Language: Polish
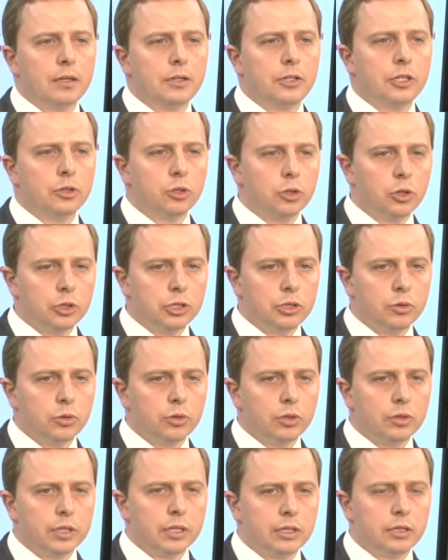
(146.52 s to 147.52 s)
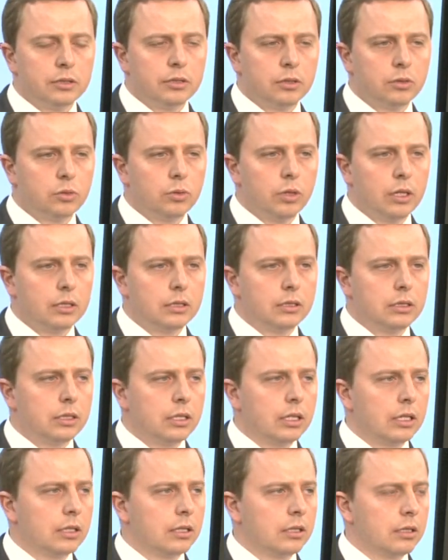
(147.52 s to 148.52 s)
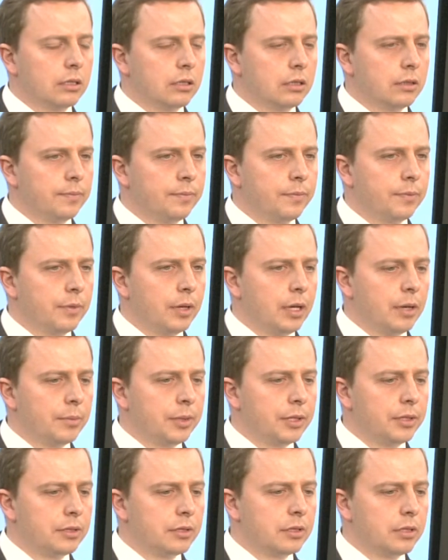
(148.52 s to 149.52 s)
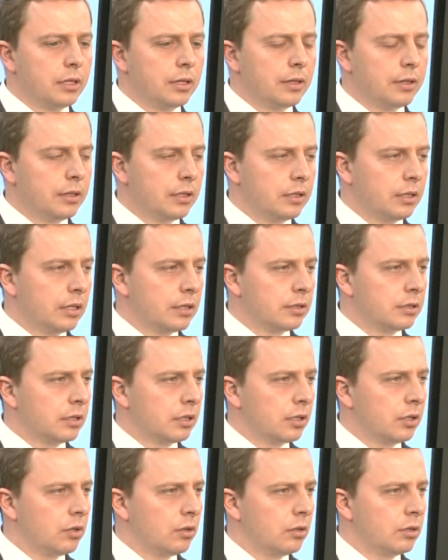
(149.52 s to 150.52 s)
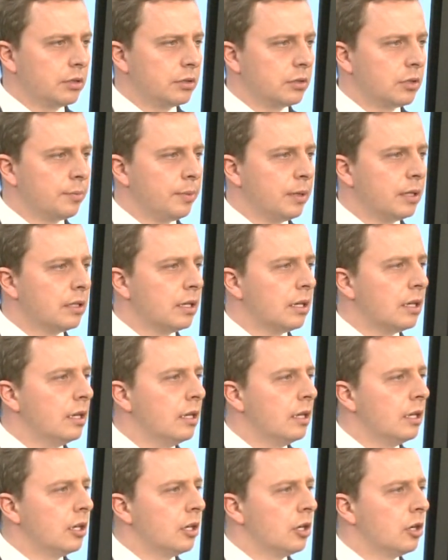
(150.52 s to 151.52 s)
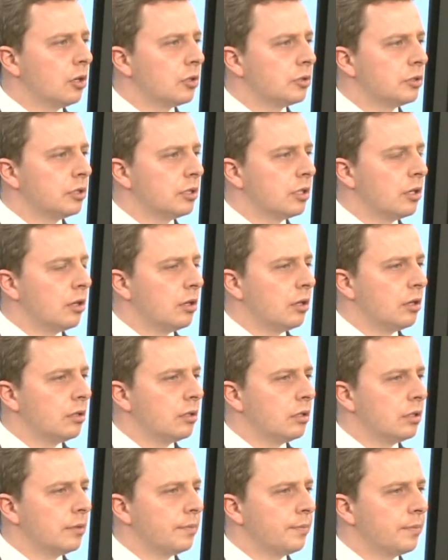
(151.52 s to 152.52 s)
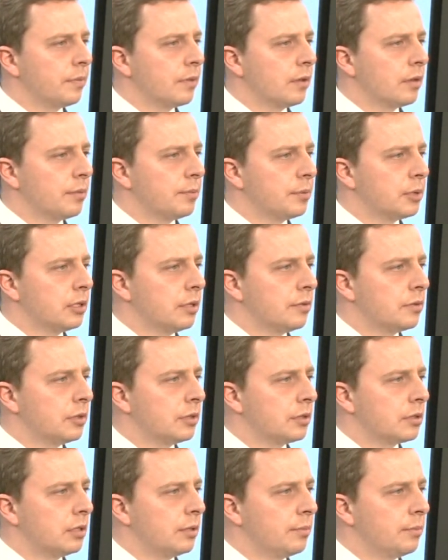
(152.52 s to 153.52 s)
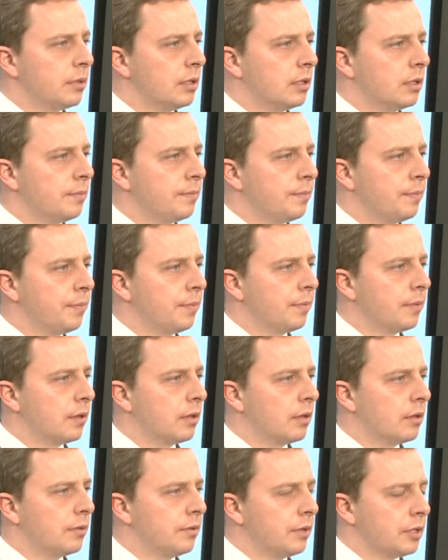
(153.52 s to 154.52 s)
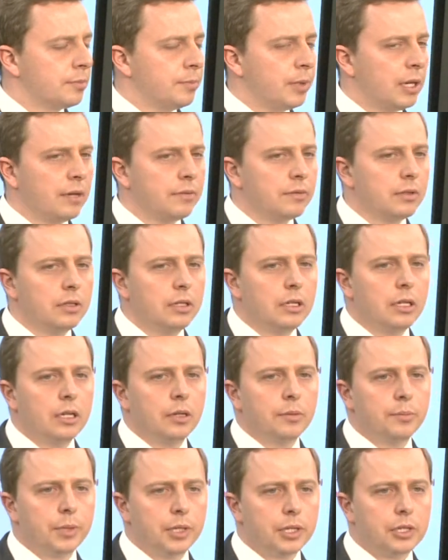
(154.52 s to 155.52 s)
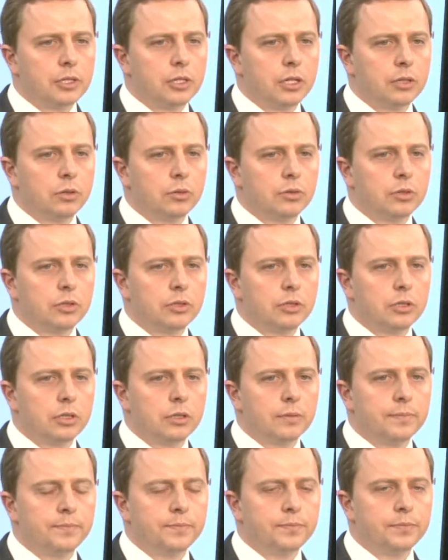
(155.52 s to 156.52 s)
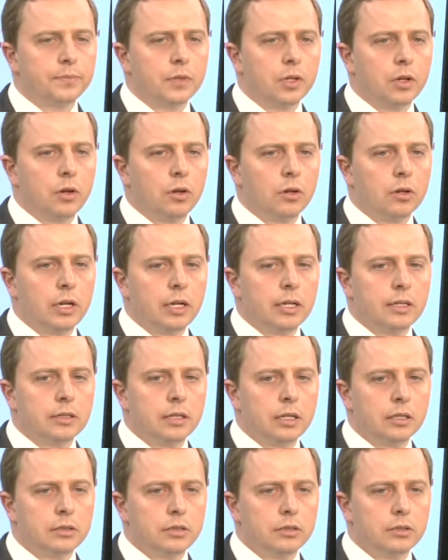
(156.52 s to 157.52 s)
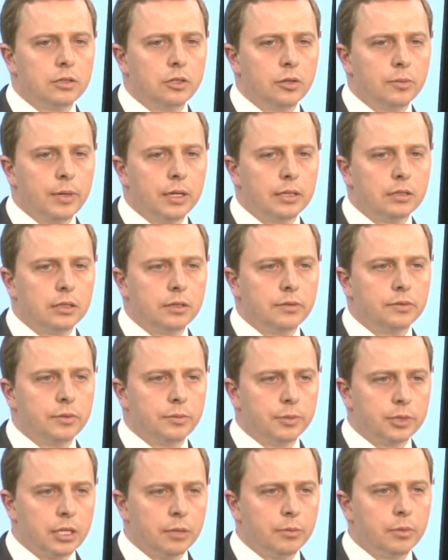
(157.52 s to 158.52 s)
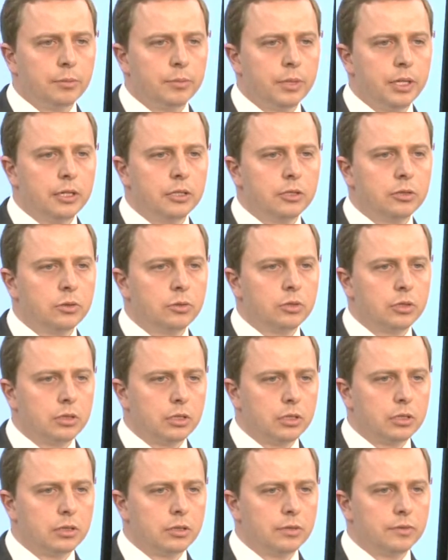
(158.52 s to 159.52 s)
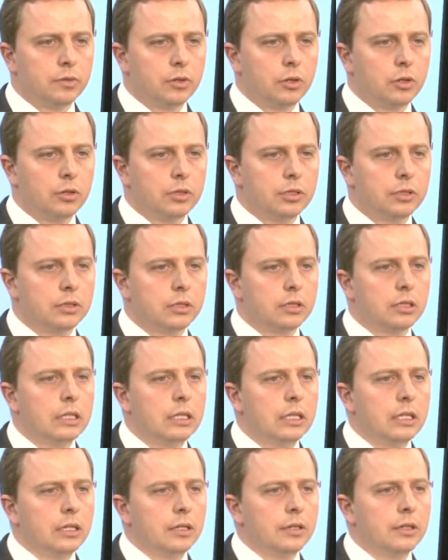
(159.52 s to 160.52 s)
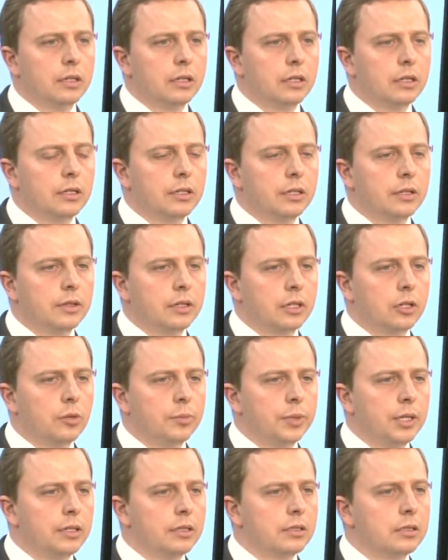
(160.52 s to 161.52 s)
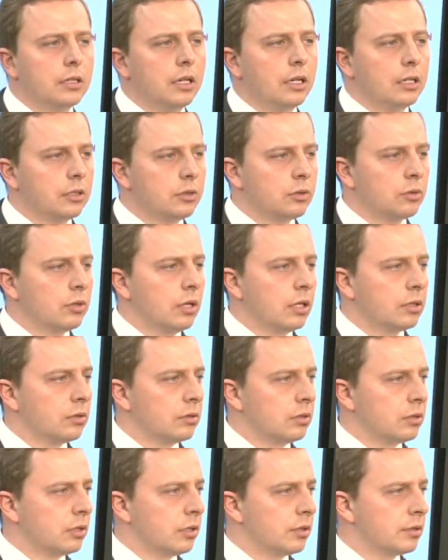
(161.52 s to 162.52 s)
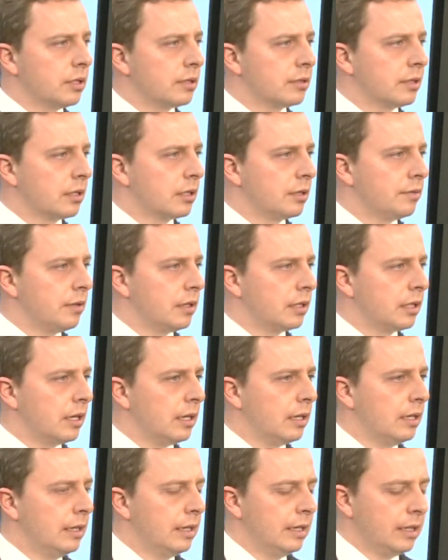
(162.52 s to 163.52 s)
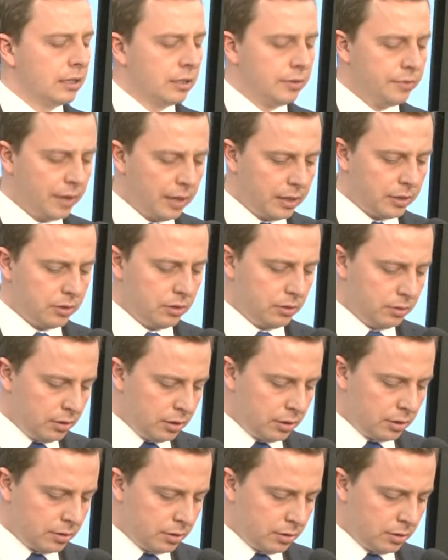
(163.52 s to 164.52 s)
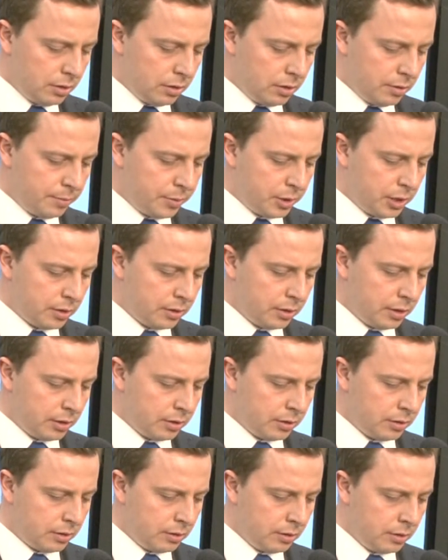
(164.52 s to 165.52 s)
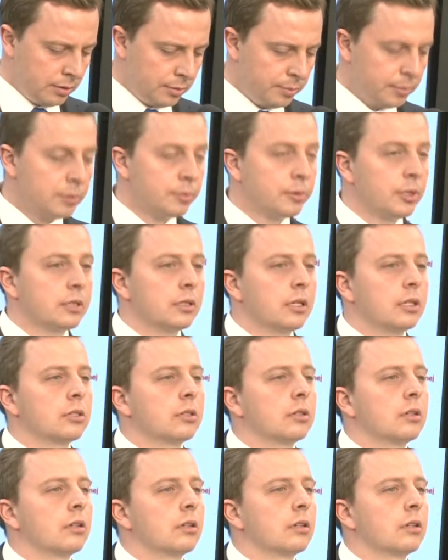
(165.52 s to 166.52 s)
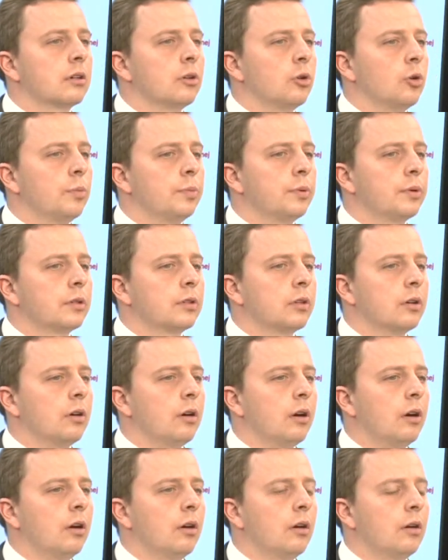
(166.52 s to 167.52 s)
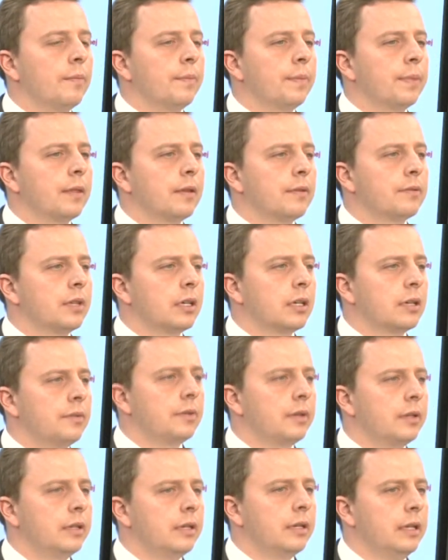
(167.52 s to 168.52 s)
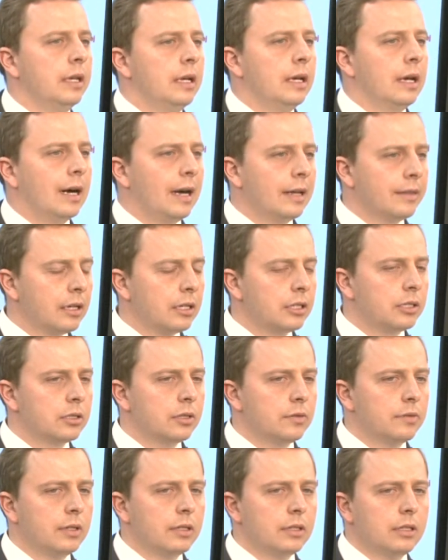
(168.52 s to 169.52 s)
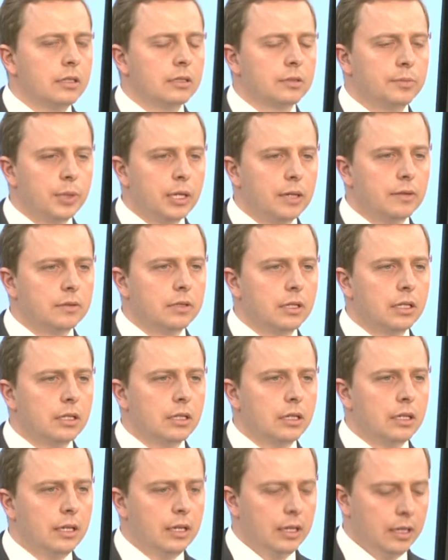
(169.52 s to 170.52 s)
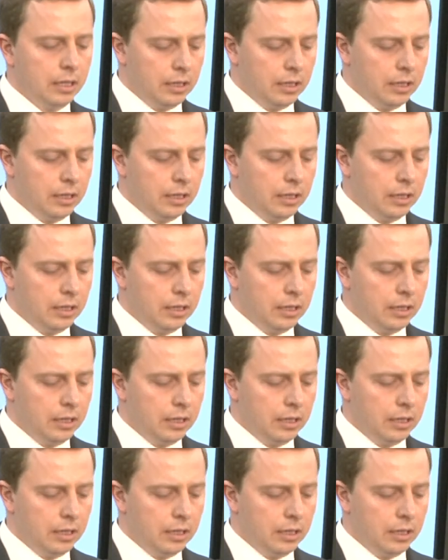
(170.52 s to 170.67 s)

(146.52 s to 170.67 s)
nie dochodziło do takiej sytuacji jak miała miejsce 11 listopada. Chodzi o przede wszystkim dwie sprawy. Pierwsza dotyczy organizacji zgromadzeń w tym samym miejscu, czy też w okolicy e, jednego miejsca i druga dotycząca zakrywania twarzy. Jest e, przez, nas, e, przez nasz klub to w tej chwili analizowane, sprawdzane